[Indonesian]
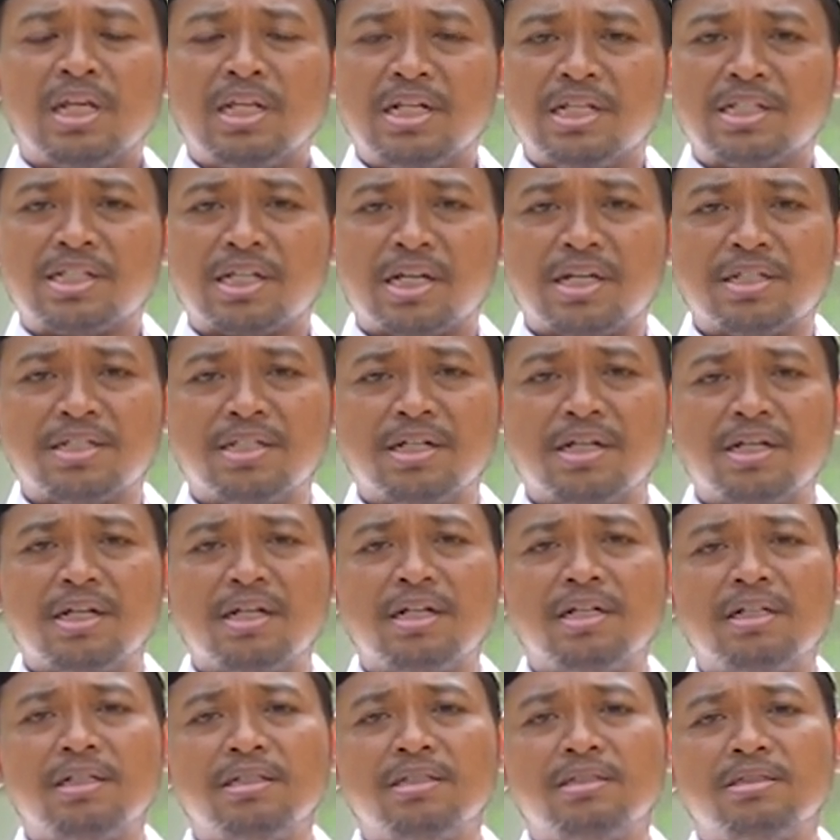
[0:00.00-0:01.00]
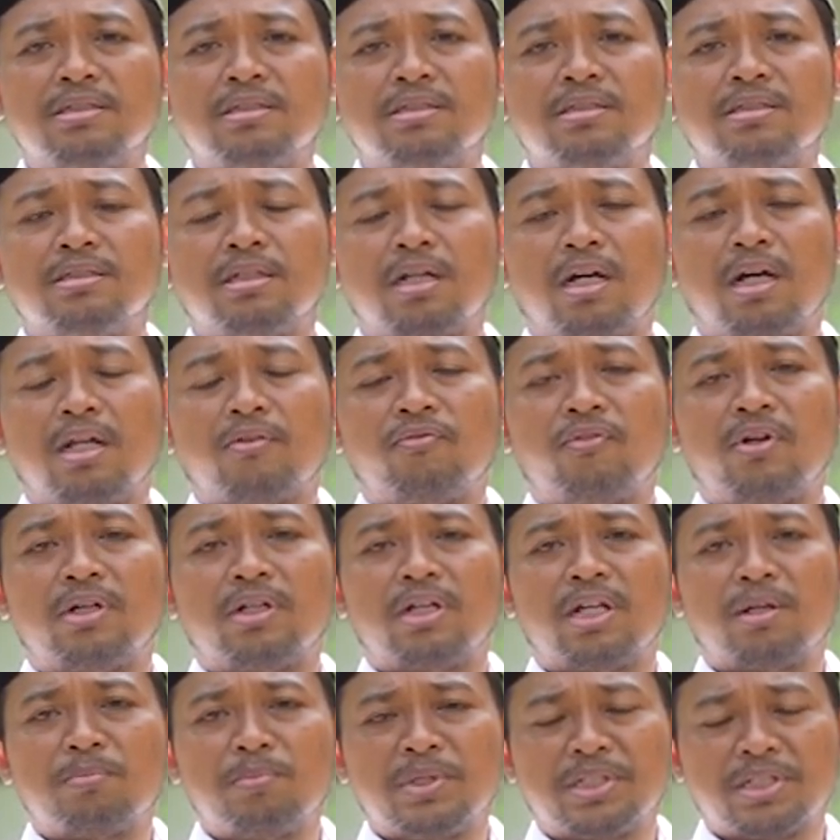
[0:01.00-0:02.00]
Ini saja yang
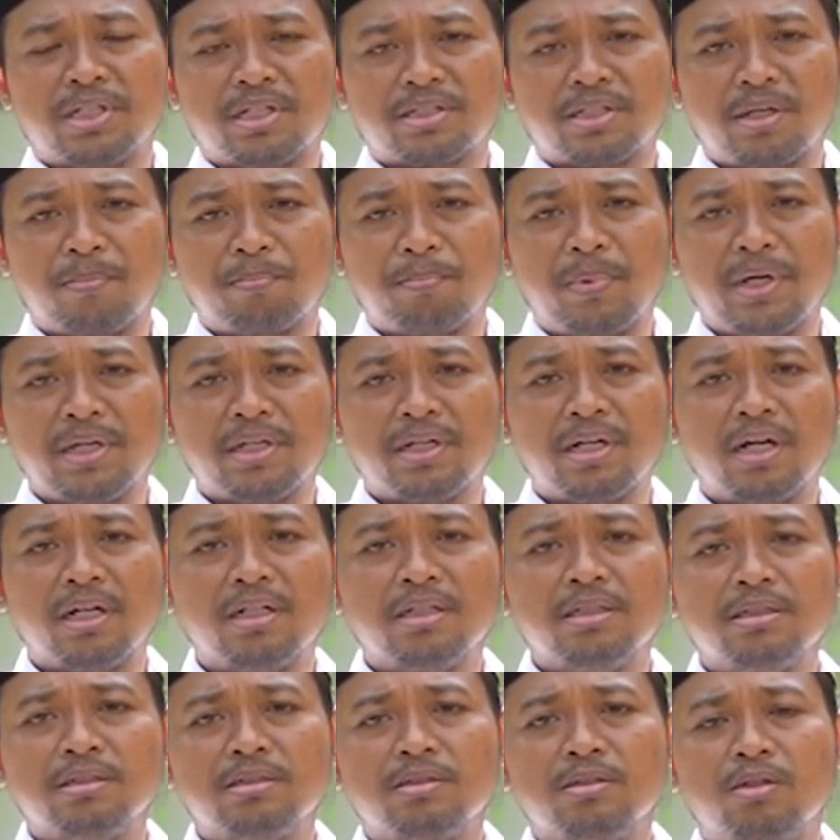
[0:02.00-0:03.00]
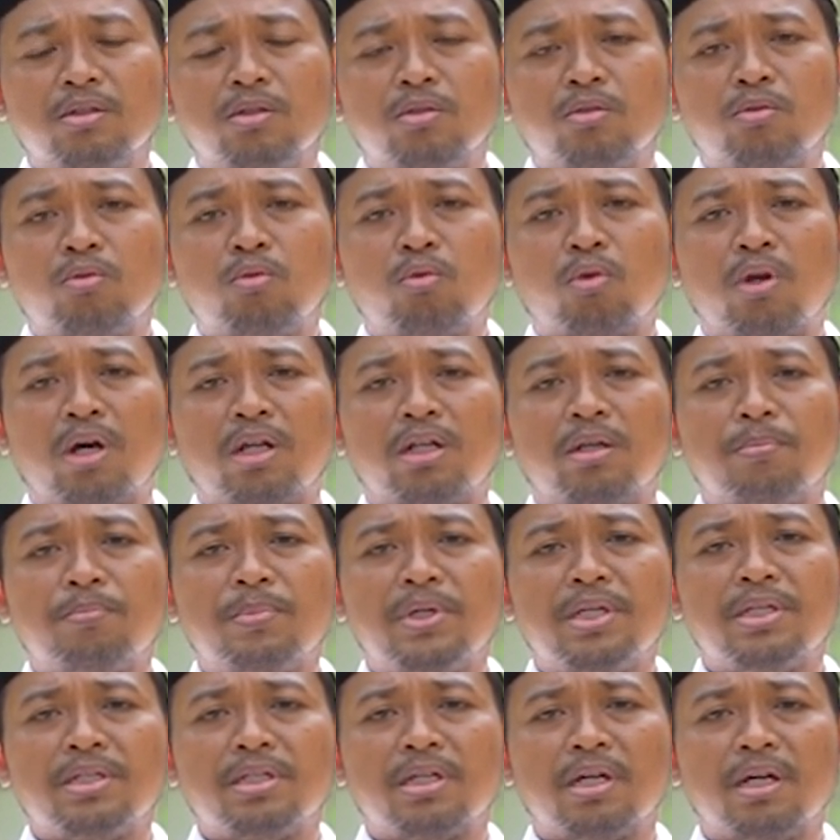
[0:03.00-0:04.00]
Al-Fakir bisa sampaikan. Kurang
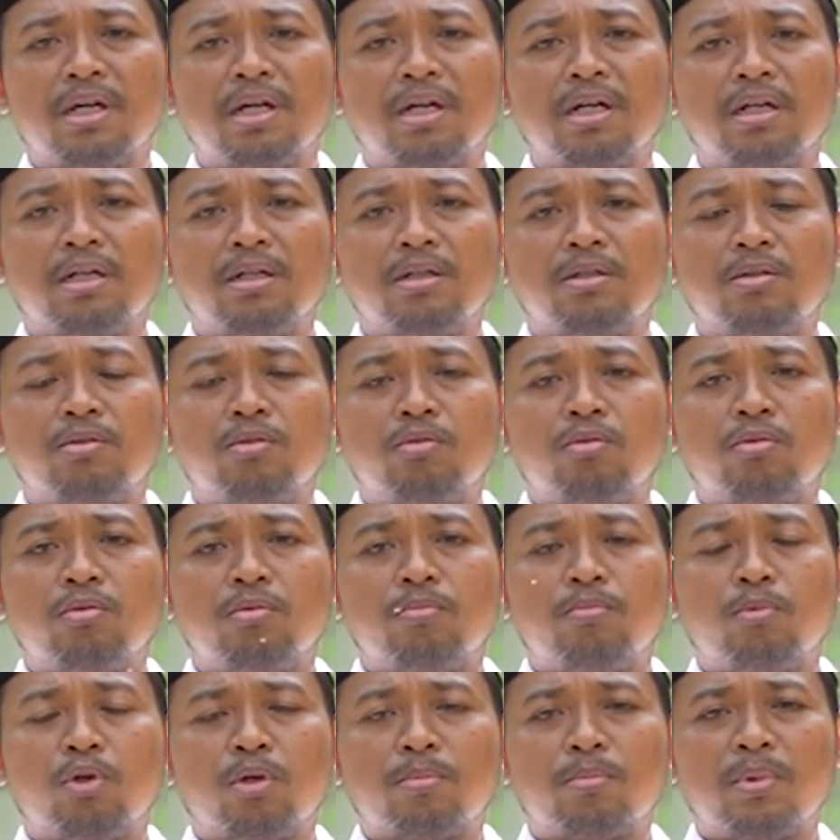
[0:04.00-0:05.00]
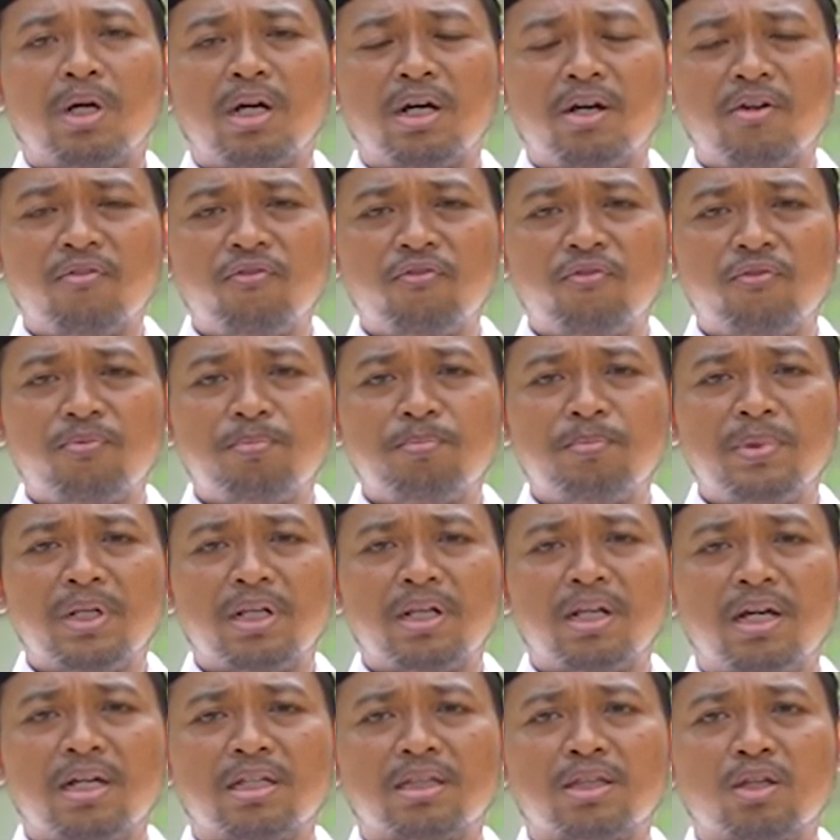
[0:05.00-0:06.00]
lebihnya mohon maaf.
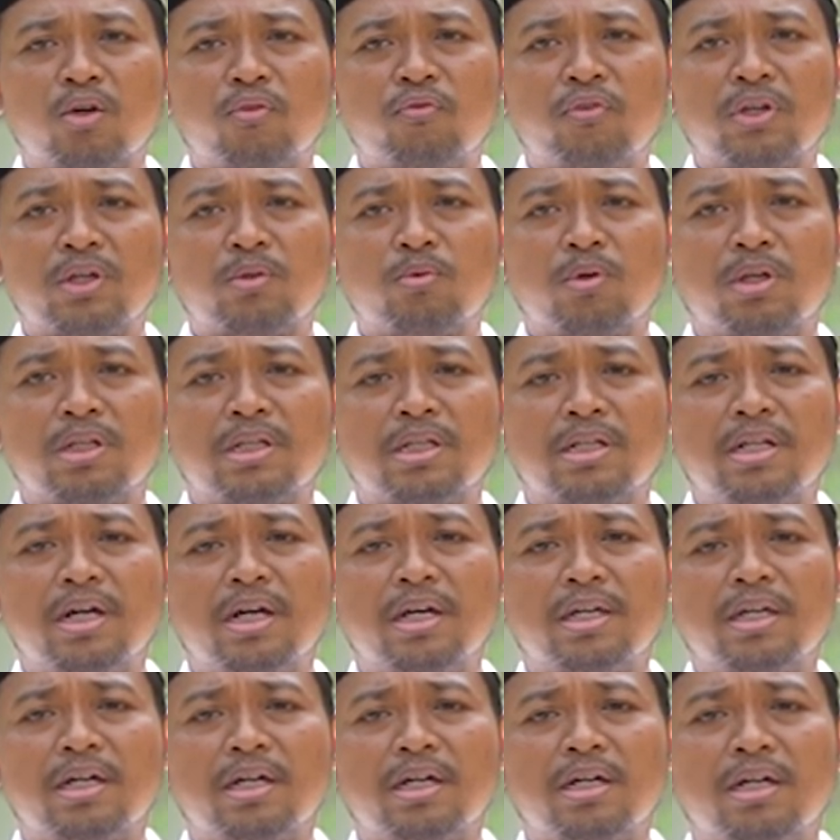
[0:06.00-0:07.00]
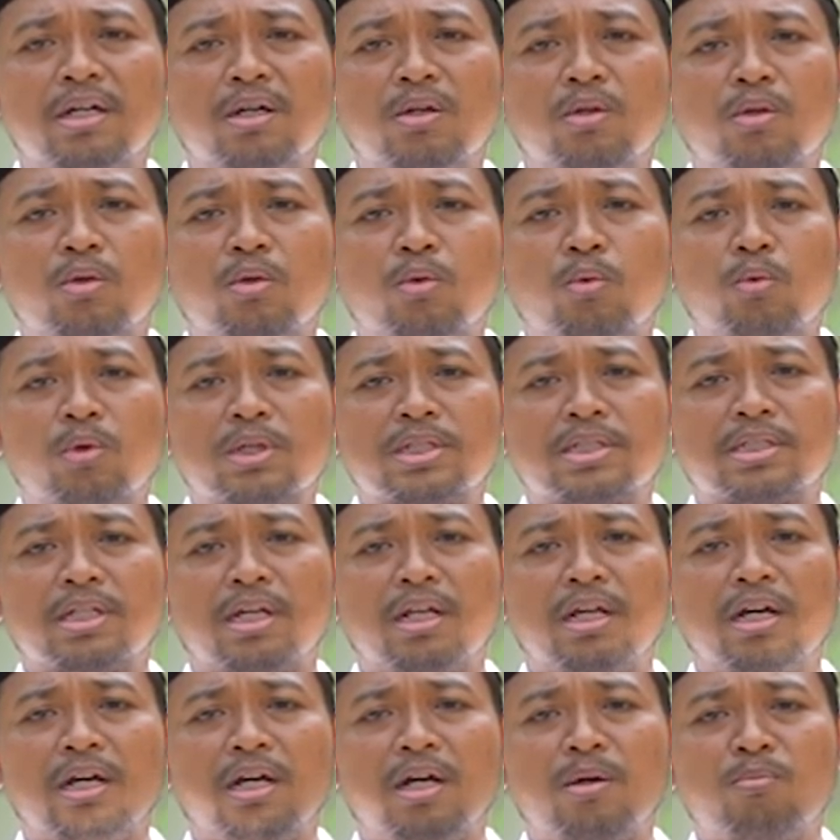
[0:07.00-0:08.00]
Billahi taufik wal hidayah.
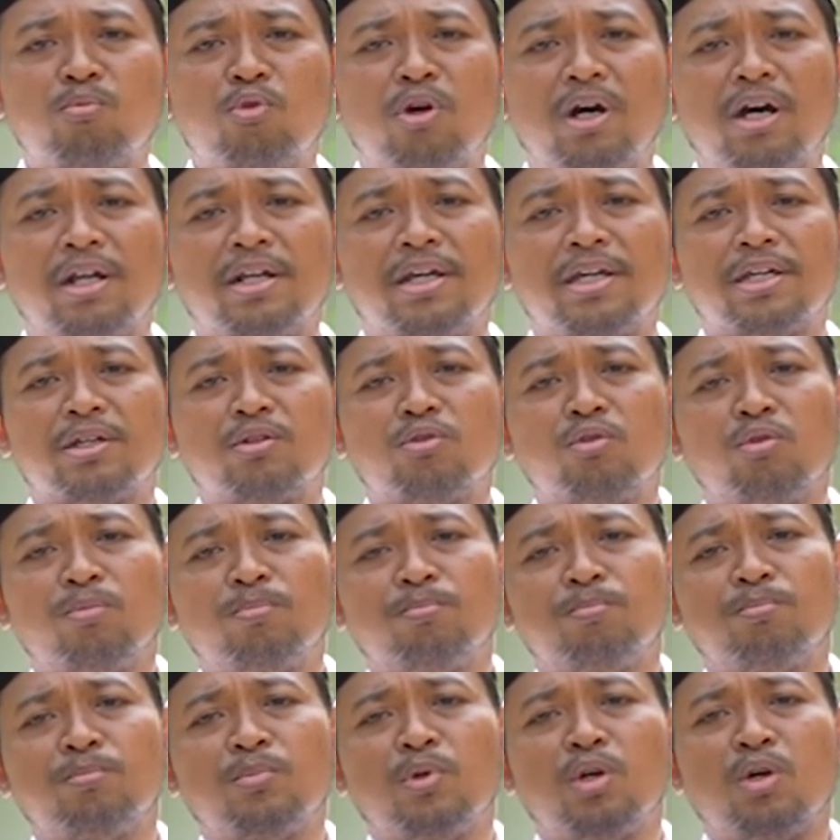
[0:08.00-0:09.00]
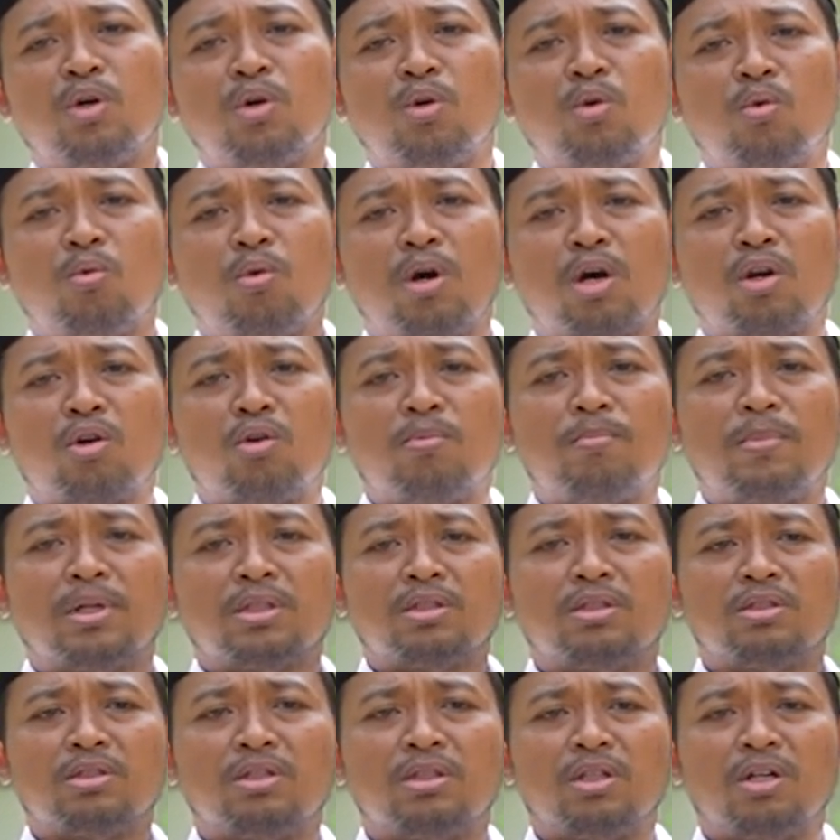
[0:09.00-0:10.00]
Wassalamualaikum
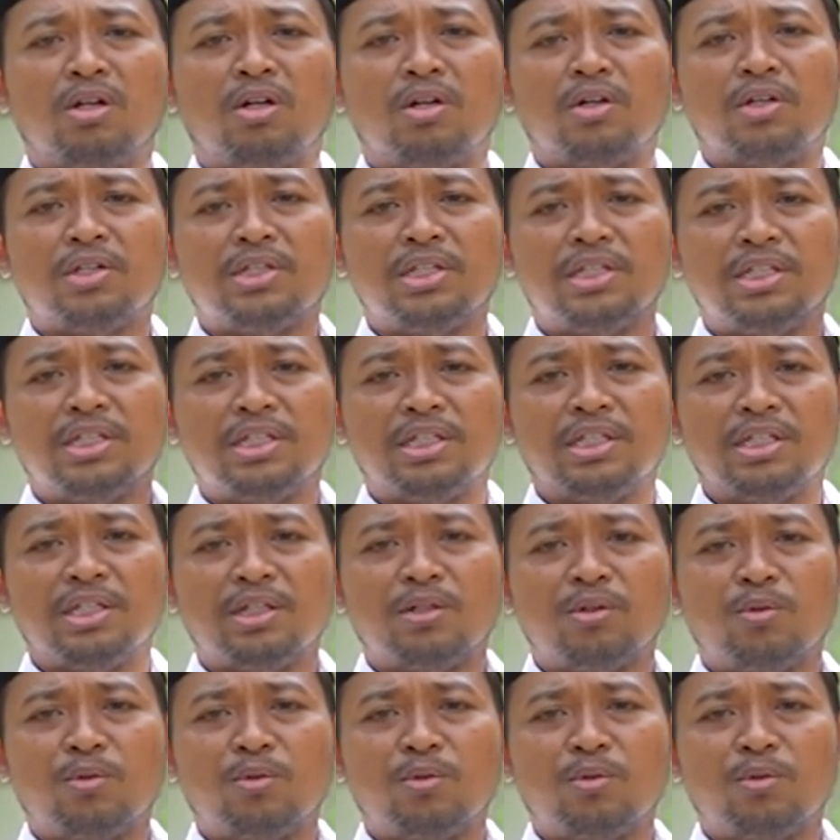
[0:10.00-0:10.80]
warahmatullahi